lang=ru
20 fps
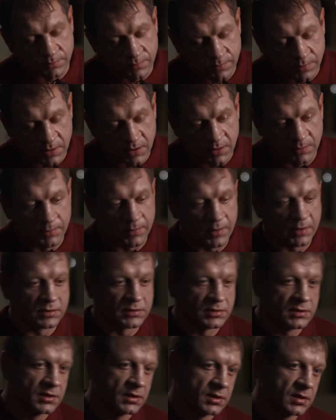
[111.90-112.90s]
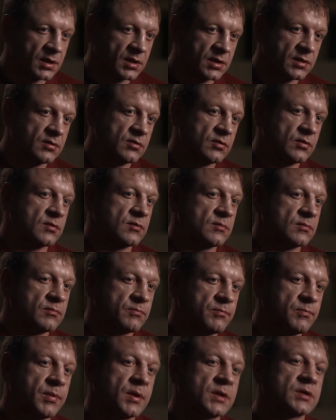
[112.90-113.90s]
рыбка, сделай дом,
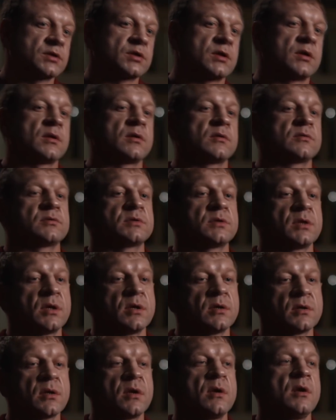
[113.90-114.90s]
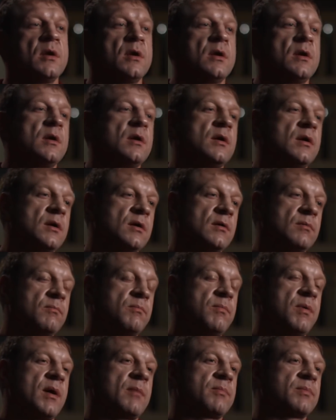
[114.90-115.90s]
пожалуйста.
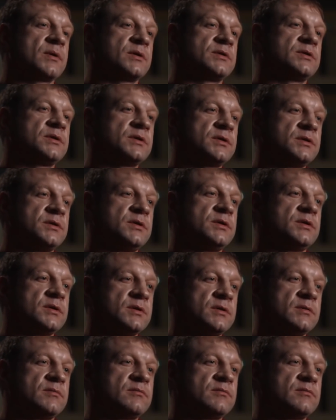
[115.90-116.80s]
Бабка сидит,